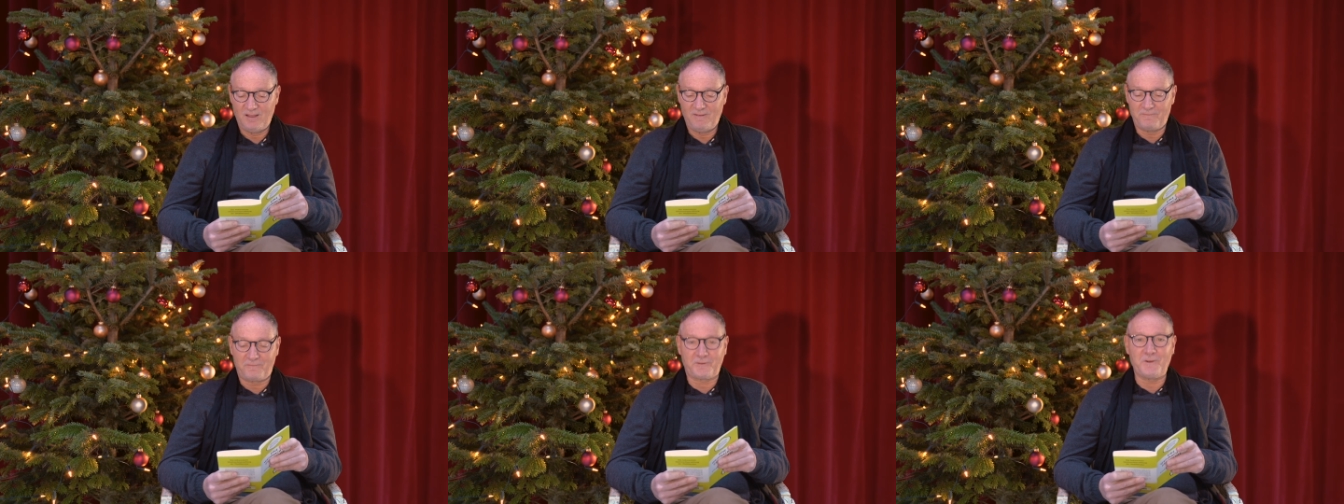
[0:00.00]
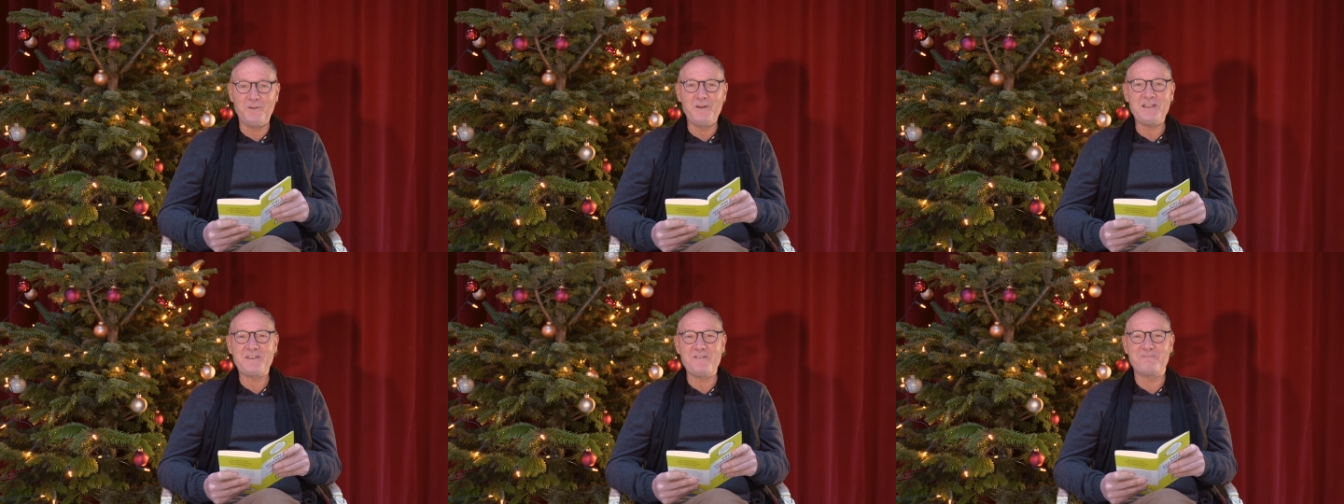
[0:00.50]

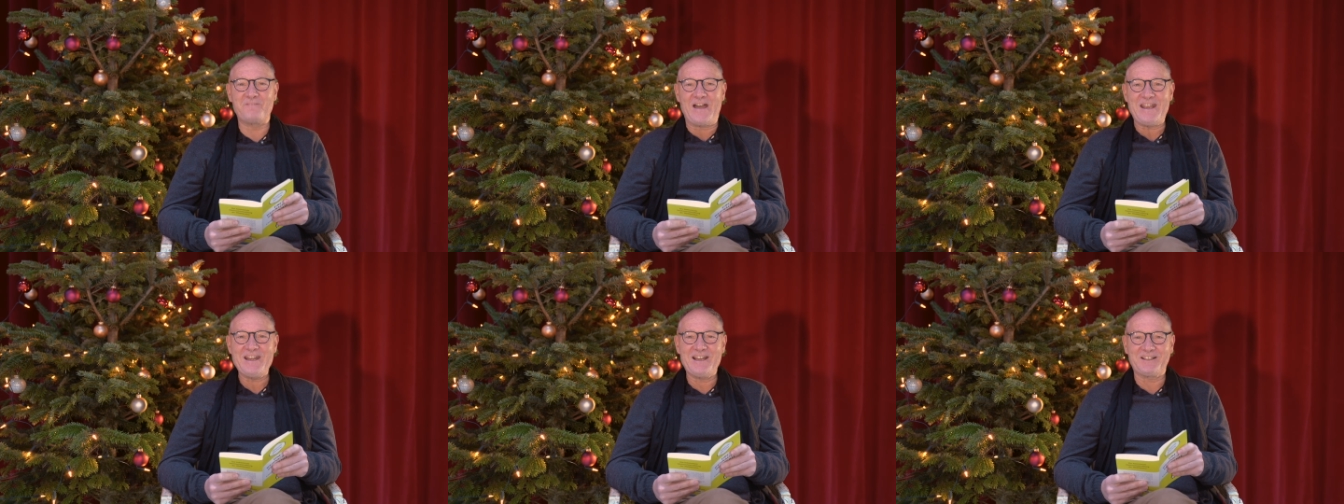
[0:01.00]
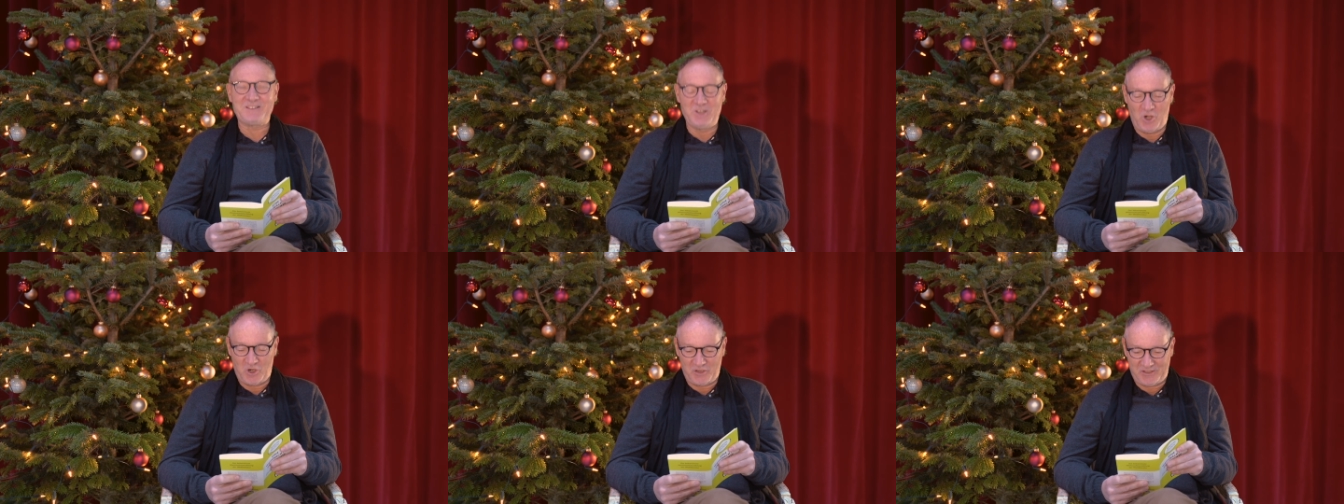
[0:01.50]
Fröhliche Weihnachten,
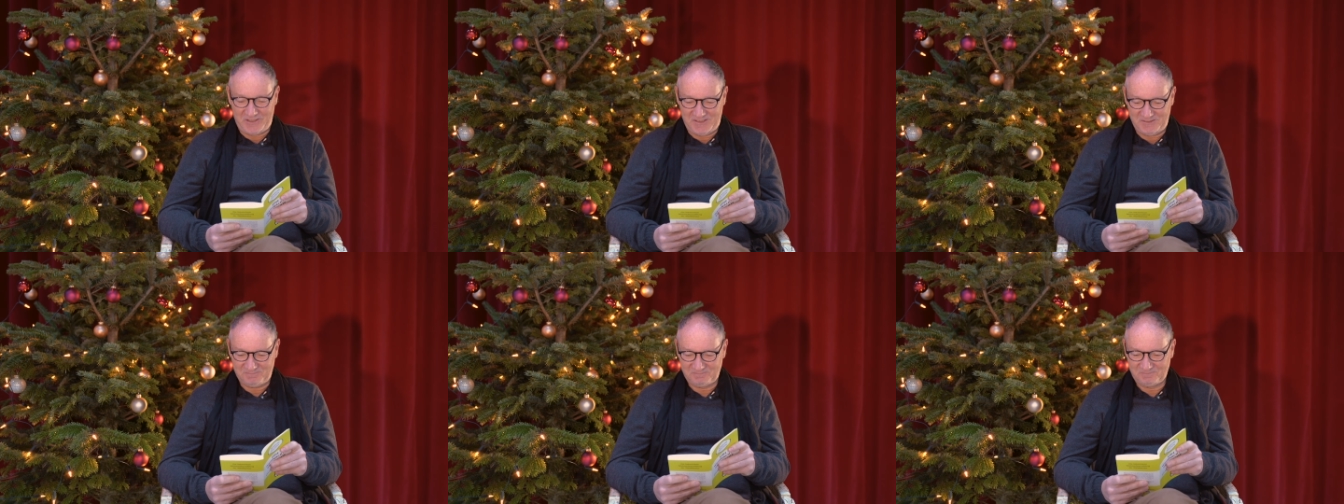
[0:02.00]
Onkel!